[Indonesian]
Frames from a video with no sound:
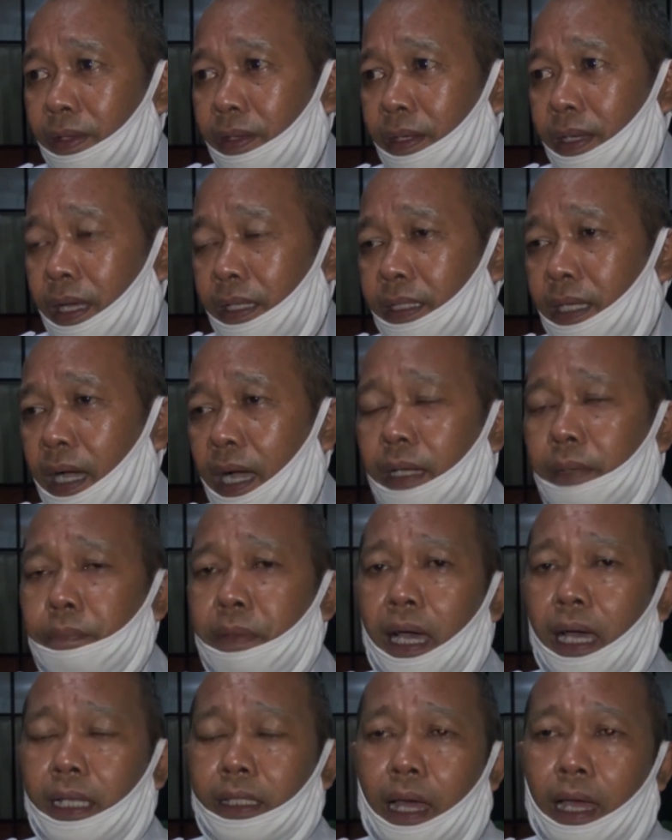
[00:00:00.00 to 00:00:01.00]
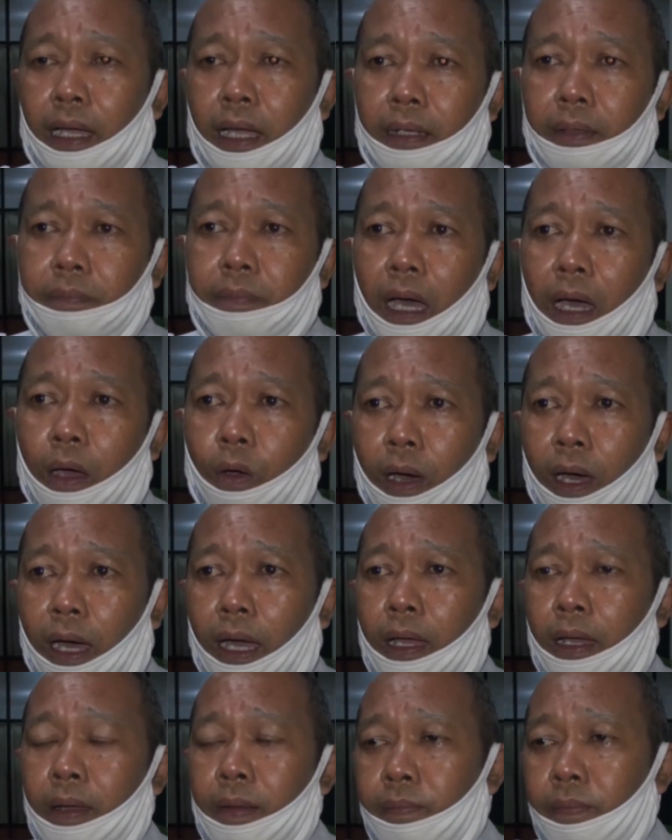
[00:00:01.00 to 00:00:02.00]
Dan jangan mengatakan
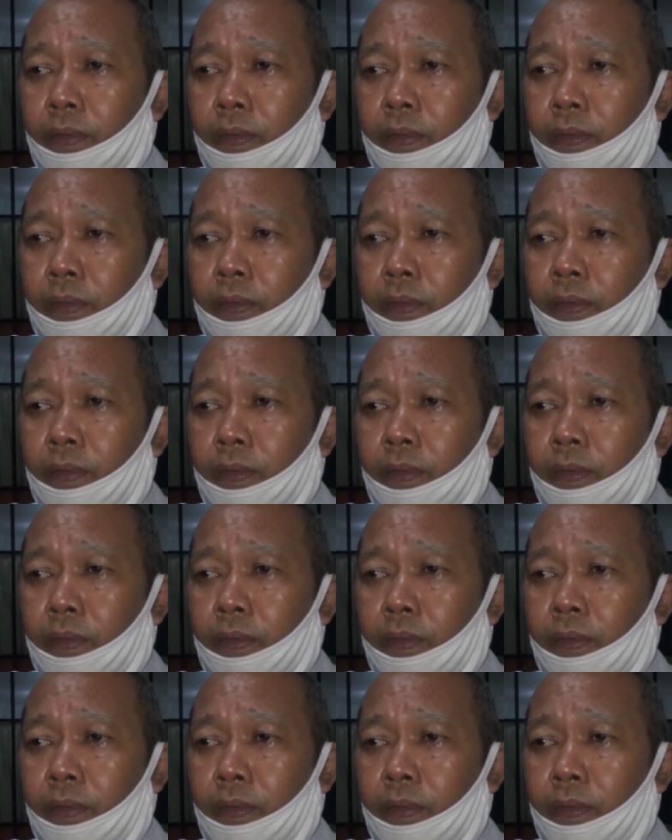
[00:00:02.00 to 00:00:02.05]
bahwa